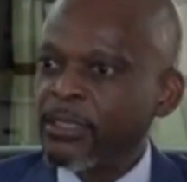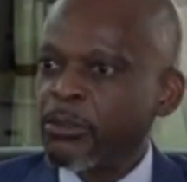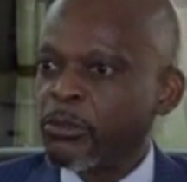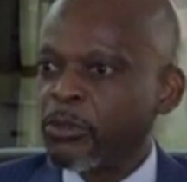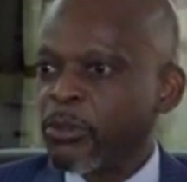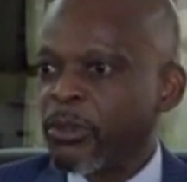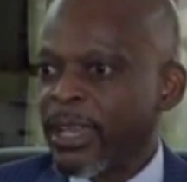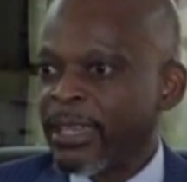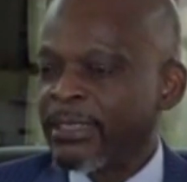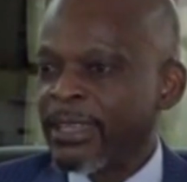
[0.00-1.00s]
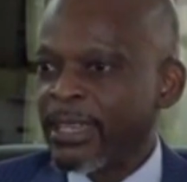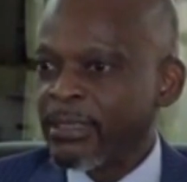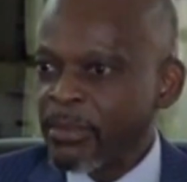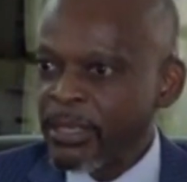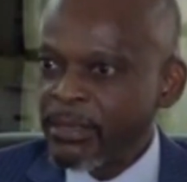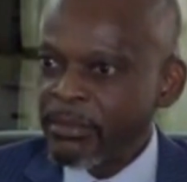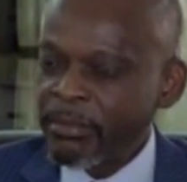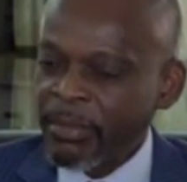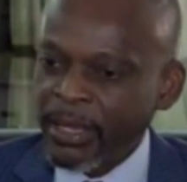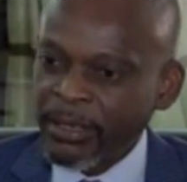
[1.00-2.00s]
le Togo ait été admis
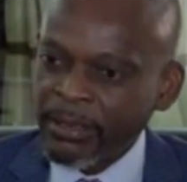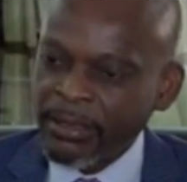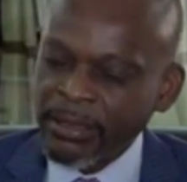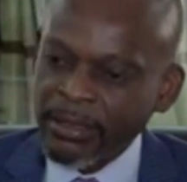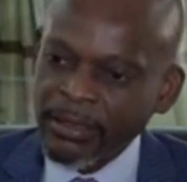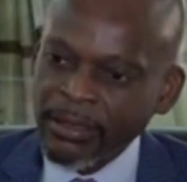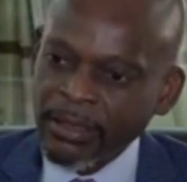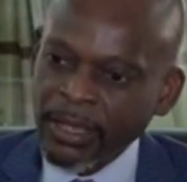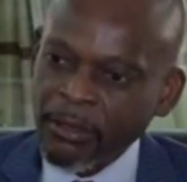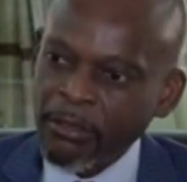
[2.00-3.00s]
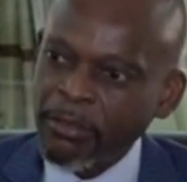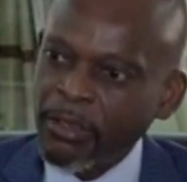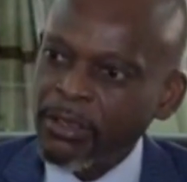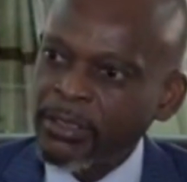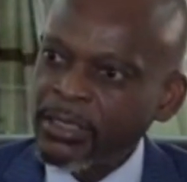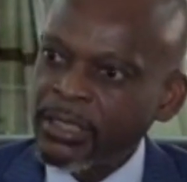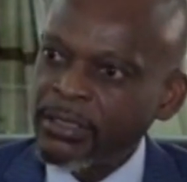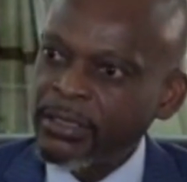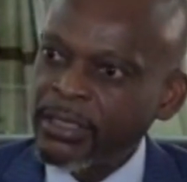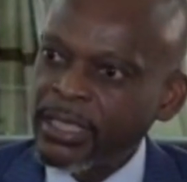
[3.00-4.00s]
par la conférence
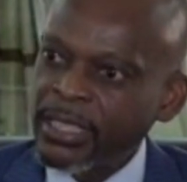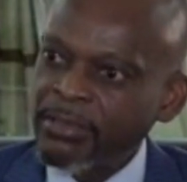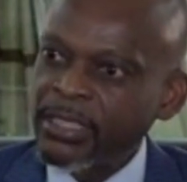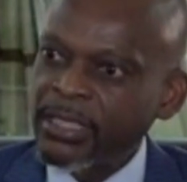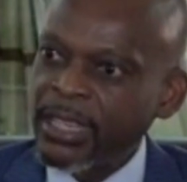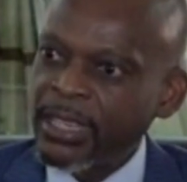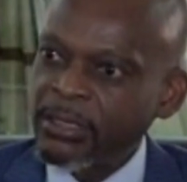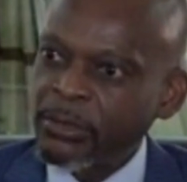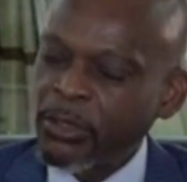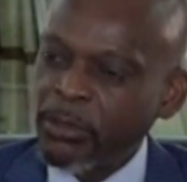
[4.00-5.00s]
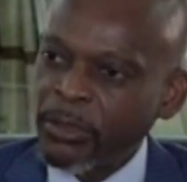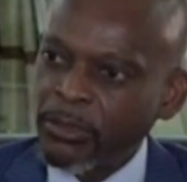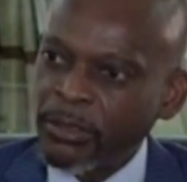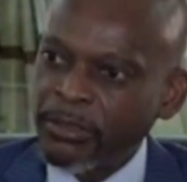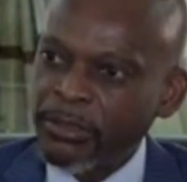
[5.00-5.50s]
des chefs d'État du Commonwealth.